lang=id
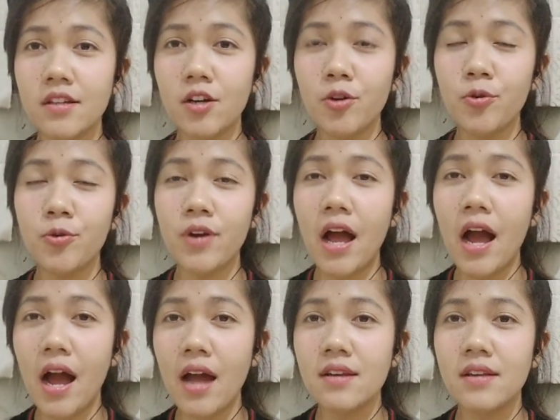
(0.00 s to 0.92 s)

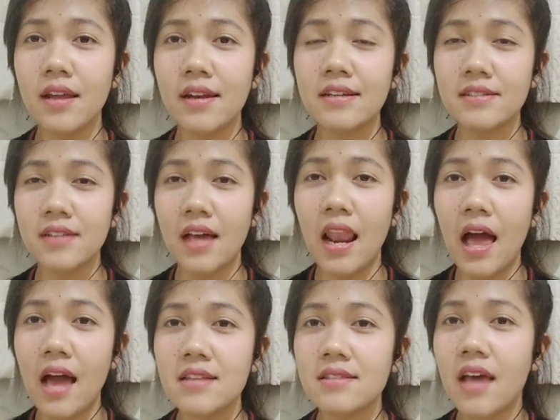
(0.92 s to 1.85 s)
kekurangan dan
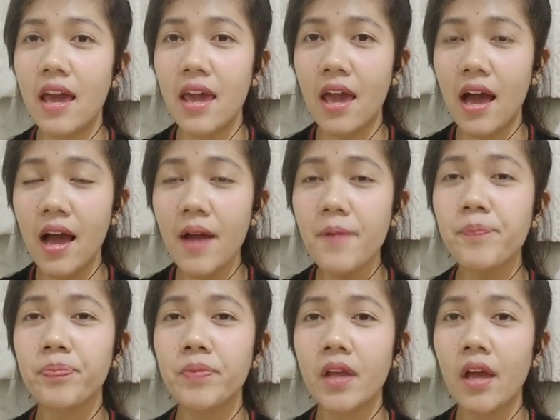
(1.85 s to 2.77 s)
kesalahan saya.
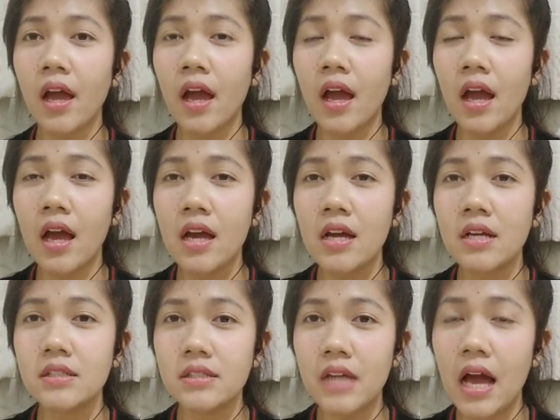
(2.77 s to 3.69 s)

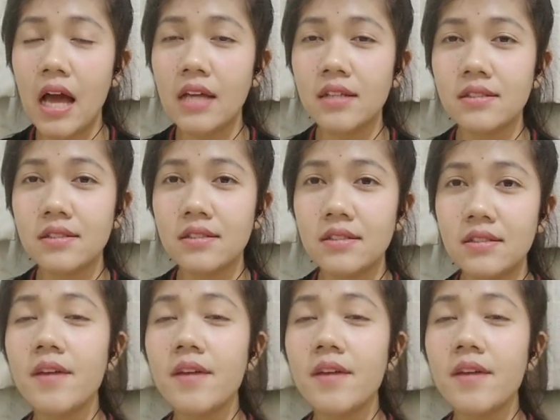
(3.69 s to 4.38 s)
Dan